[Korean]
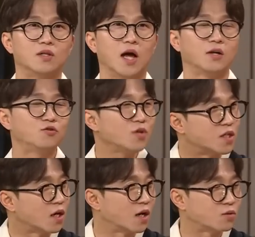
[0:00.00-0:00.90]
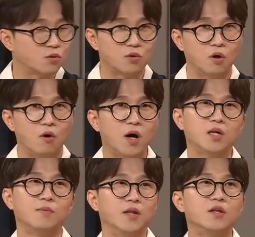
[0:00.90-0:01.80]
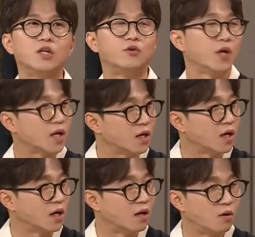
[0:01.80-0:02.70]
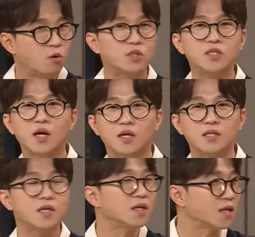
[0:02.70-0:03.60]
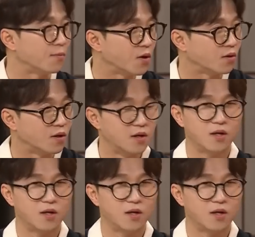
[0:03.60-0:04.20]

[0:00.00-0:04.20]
어. 나중에 제가 또 영화를 만들 기회가 혹시나 생긴다면